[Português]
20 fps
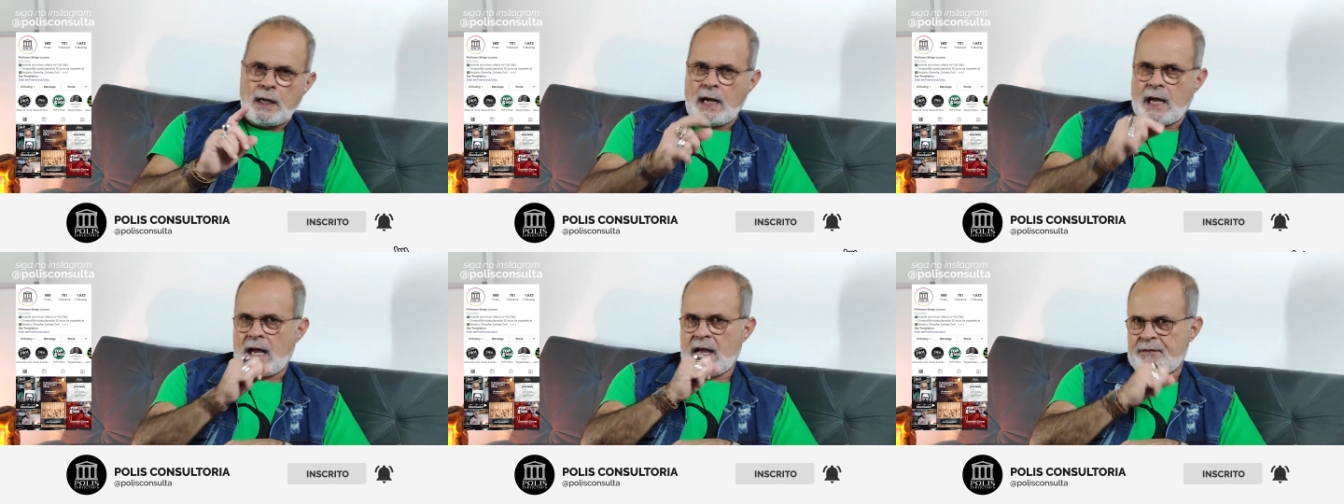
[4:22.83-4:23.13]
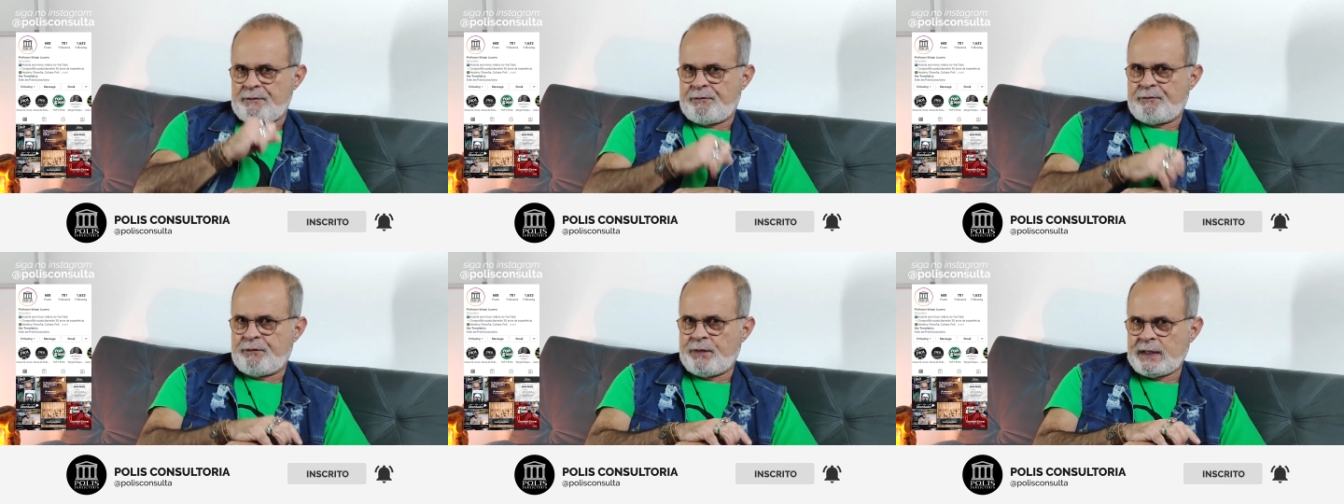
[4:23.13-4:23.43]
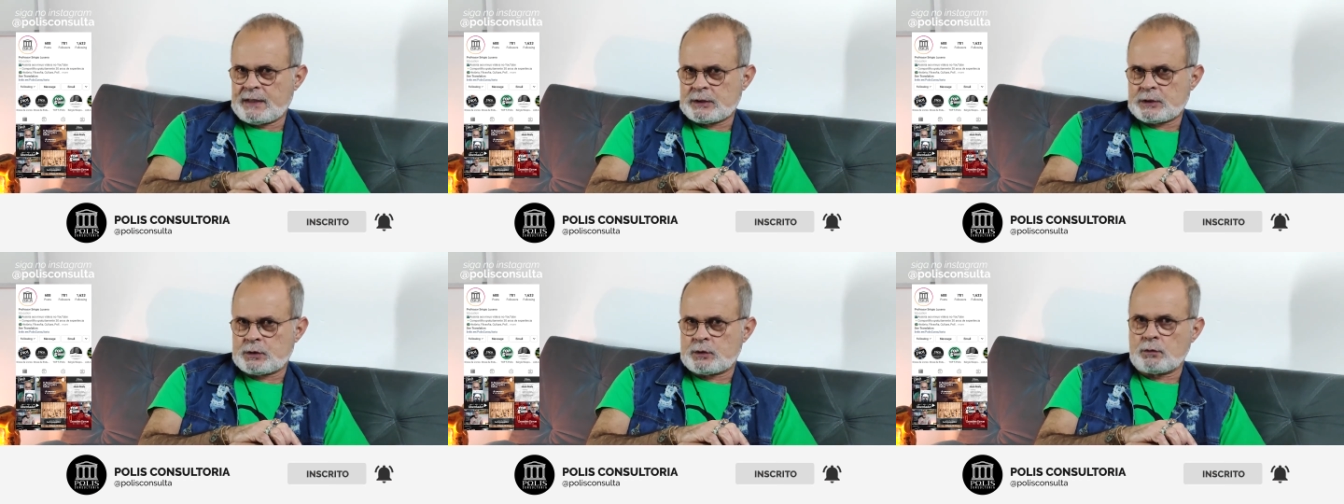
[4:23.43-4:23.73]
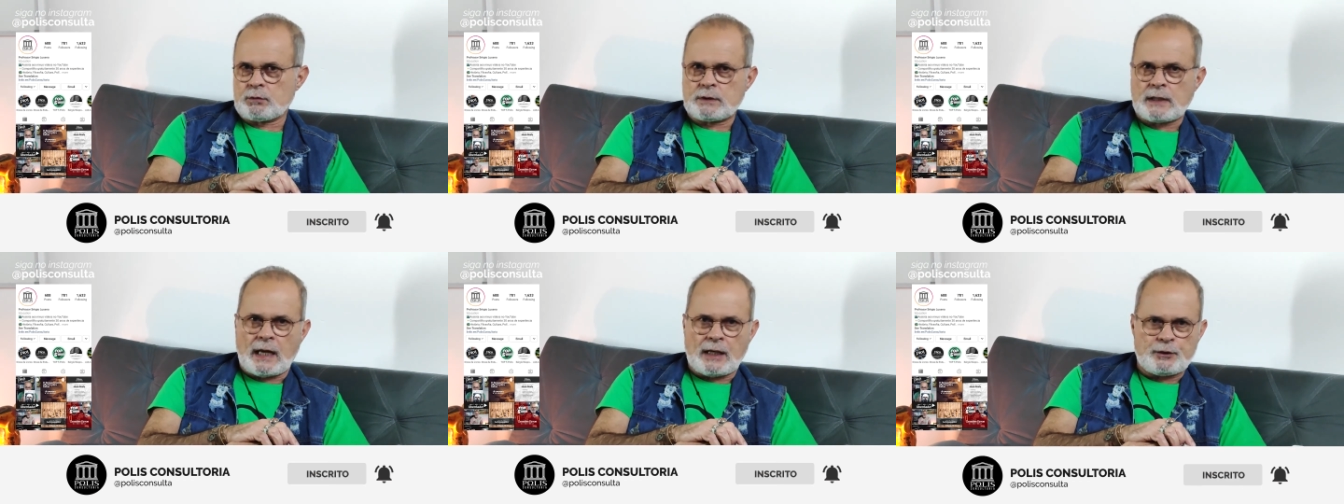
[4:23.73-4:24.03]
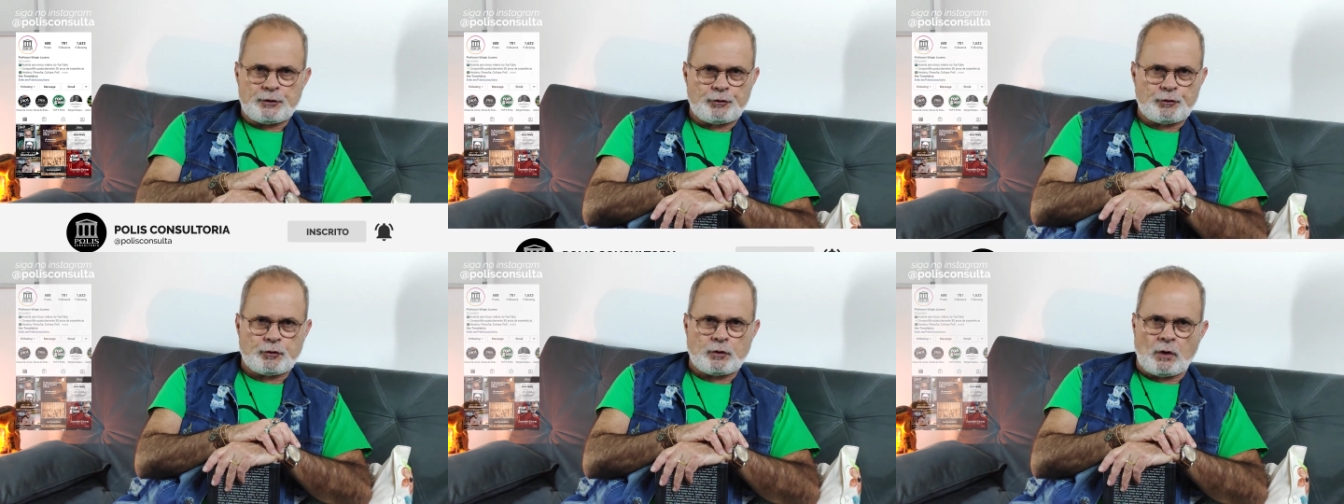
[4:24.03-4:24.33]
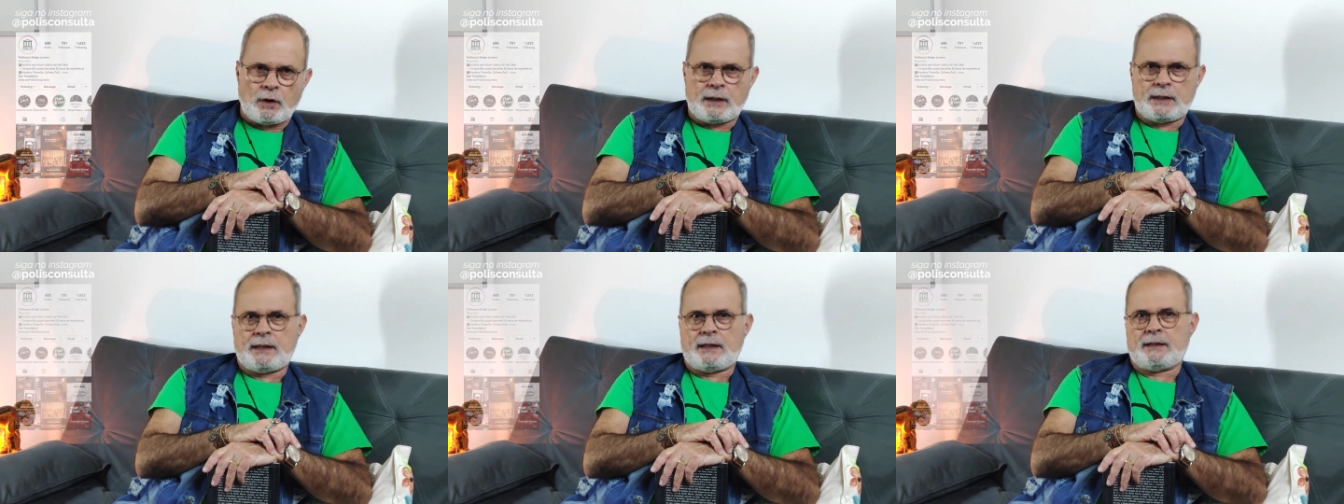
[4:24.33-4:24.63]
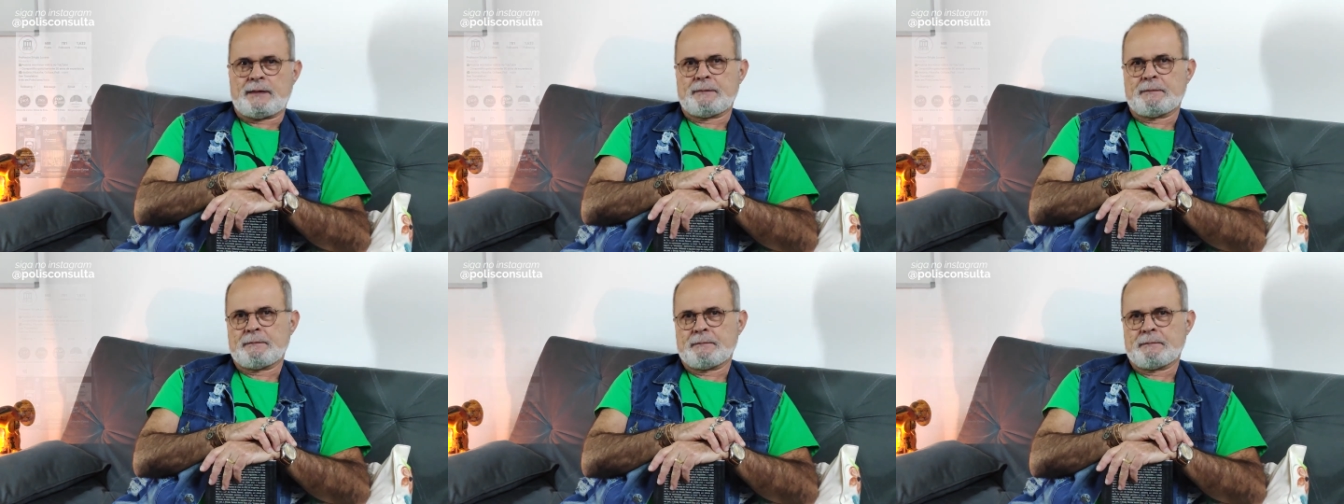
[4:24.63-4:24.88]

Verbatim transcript: Avesso da História.